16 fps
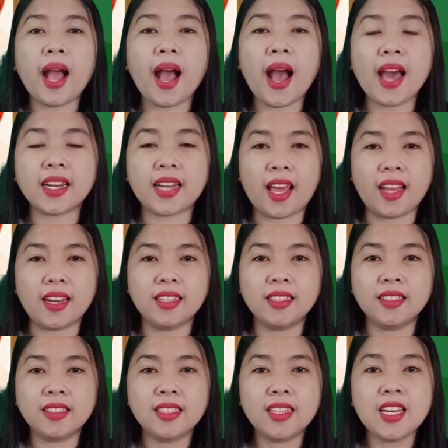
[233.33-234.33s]

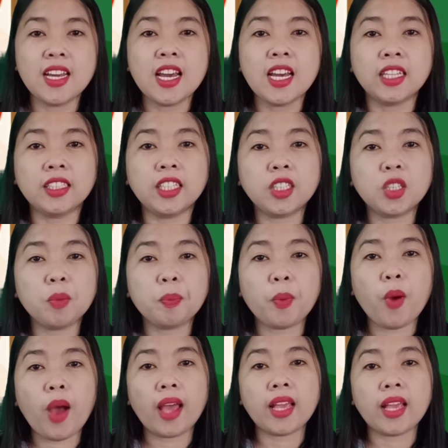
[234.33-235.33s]
Pag-aaral. Dito
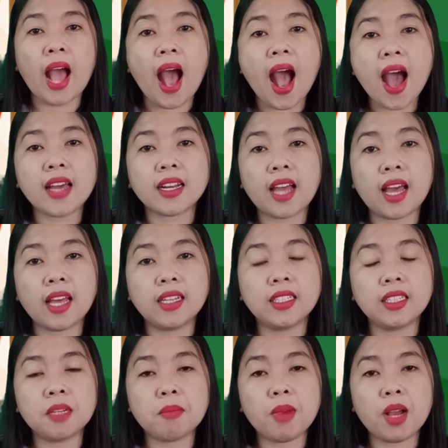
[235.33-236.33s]
po ay
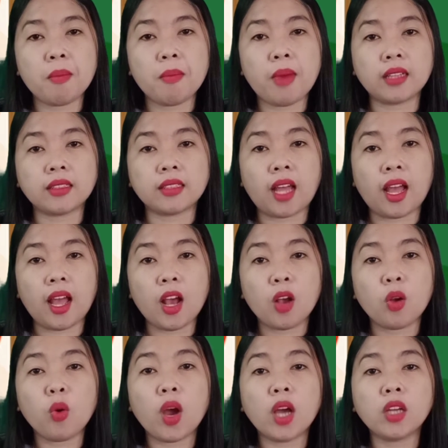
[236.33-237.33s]
aaralin ng mga bata
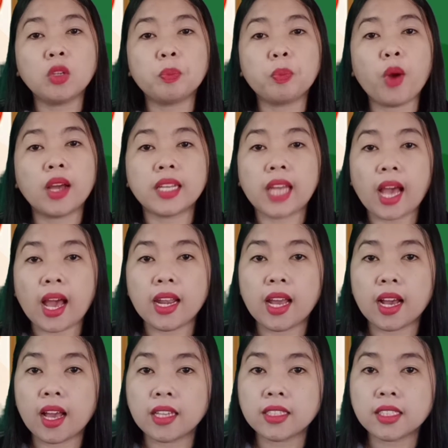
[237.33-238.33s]
kung ano po ang
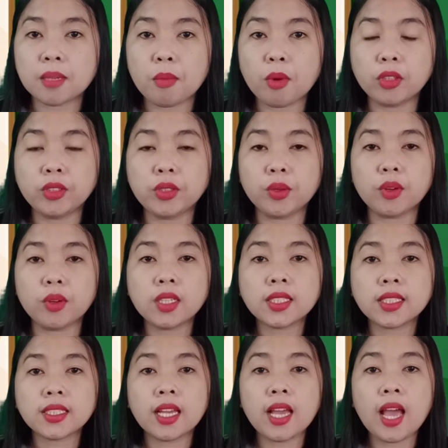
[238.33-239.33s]
nakalagay sa
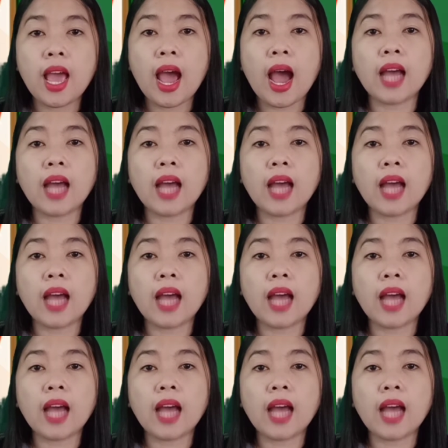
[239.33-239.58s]
modules